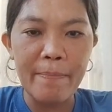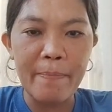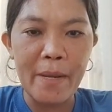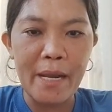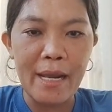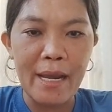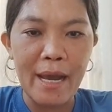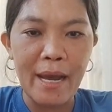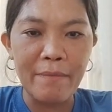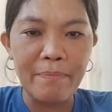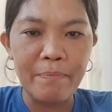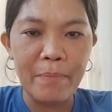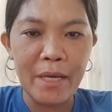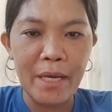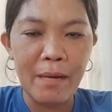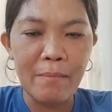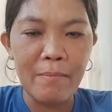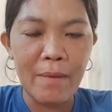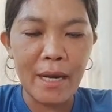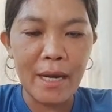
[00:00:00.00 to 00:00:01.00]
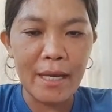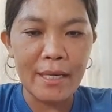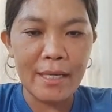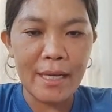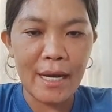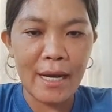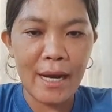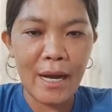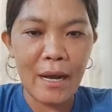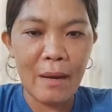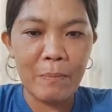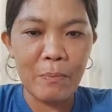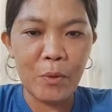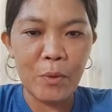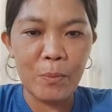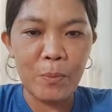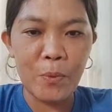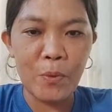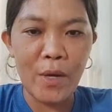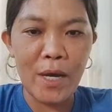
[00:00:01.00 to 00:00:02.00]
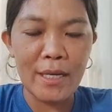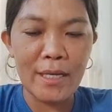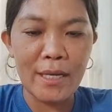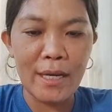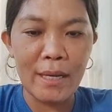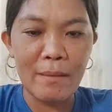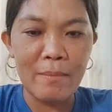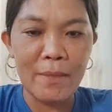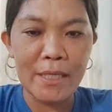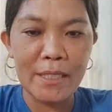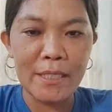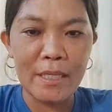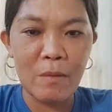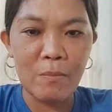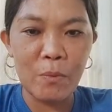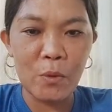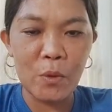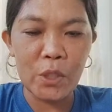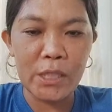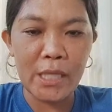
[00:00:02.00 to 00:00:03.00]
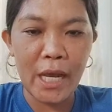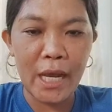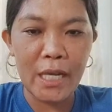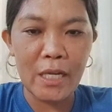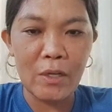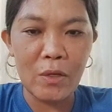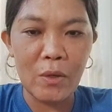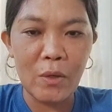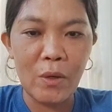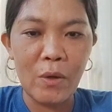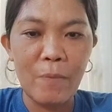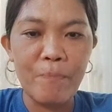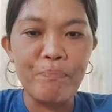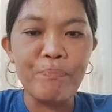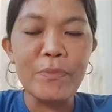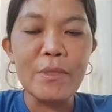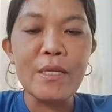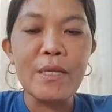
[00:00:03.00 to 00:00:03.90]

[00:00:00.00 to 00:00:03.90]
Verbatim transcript: Pilapil, magandang hapon po and God bless din sa inyo.